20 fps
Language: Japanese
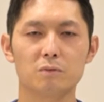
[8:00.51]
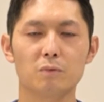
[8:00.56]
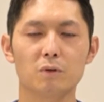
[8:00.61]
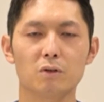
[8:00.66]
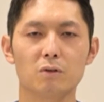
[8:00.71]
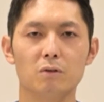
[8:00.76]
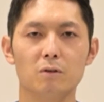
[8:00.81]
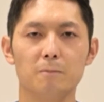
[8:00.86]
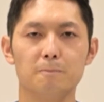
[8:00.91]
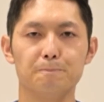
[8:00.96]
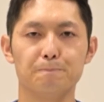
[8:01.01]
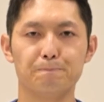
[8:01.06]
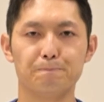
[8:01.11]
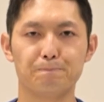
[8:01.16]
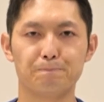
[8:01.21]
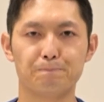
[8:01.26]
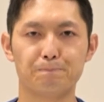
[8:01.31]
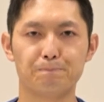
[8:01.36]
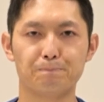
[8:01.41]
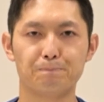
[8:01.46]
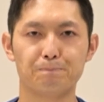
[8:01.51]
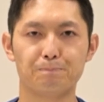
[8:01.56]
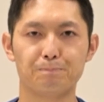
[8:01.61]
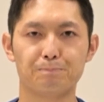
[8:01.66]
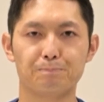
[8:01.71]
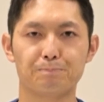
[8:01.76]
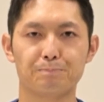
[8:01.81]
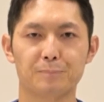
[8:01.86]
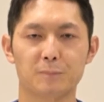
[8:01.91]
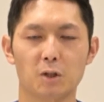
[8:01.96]
元を
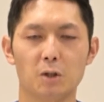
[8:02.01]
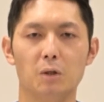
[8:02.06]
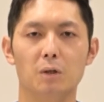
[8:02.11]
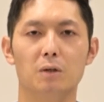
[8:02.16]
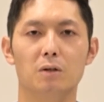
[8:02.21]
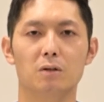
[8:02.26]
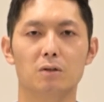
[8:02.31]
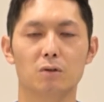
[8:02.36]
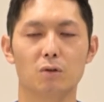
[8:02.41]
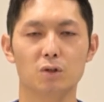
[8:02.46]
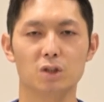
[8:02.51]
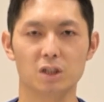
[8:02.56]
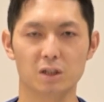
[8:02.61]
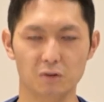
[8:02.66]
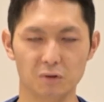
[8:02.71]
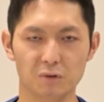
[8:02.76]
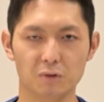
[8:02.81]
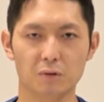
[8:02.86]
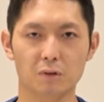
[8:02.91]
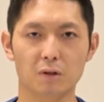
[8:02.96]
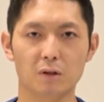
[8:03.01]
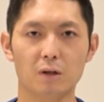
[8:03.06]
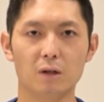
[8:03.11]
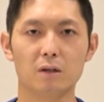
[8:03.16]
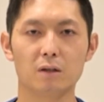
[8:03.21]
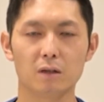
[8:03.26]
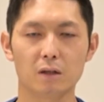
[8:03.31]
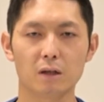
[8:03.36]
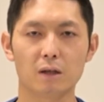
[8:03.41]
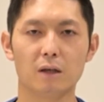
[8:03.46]
と閉じる
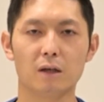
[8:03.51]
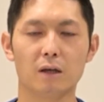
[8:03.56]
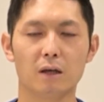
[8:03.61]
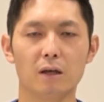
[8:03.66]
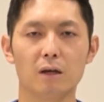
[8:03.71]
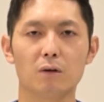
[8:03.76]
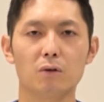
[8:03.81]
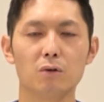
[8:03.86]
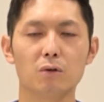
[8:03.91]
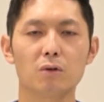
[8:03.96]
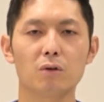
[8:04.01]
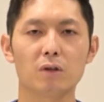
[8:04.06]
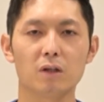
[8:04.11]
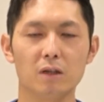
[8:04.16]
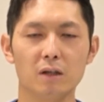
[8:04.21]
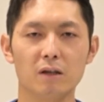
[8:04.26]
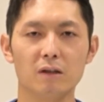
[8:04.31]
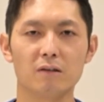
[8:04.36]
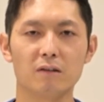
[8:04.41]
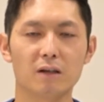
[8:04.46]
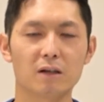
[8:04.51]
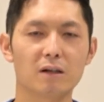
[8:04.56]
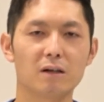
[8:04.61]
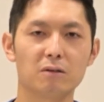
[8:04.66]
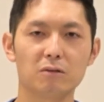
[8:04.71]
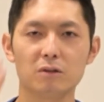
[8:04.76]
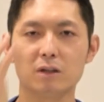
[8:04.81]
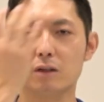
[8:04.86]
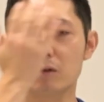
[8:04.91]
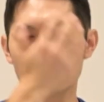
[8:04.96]
でこの時にせっか
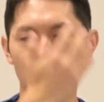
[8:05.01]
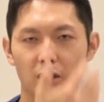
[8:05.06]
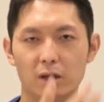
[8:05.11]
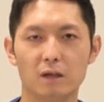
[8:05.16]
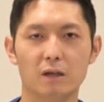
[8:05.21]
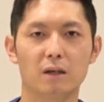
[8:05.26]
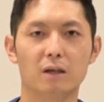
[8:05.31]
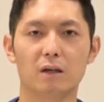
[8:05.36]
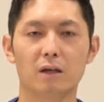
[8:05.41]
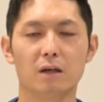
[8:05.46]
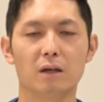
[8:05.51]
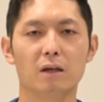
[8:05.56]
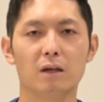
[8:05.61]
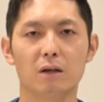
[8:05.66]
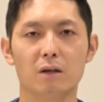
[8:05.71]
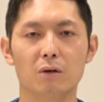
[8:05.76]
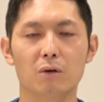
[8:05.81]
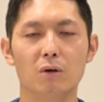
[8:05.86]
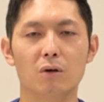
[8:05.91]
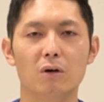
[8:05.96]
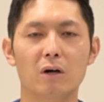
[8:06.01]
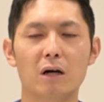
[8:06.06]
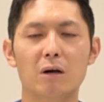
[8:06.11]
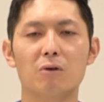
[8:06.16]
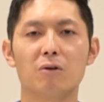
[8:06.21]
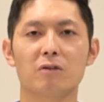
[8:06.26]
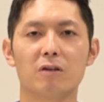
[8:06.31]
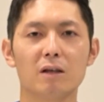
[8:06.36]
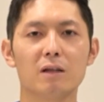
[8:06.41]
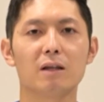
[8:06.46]
くなのでお
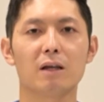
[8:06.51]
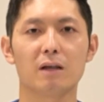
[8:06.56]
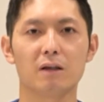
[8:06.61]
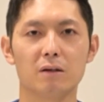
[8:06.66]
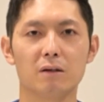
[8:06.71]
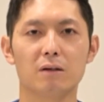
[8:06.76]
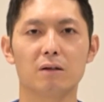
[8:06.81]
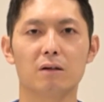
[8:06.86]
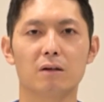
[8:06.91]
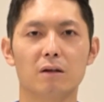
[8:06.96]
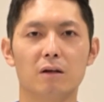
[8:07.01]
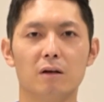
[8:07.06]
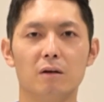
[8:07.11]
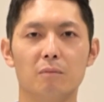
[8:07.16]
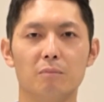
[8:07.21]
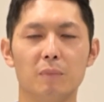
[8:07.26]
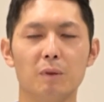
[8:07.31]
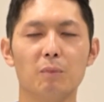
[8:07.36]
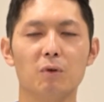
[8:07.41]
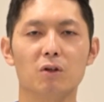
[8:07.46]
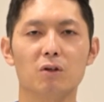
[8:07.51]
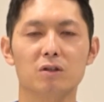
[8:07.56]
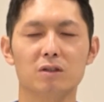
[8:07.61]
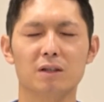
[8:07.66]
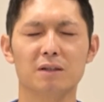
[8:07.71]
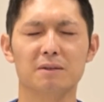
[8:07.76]
顔全体目も閉じて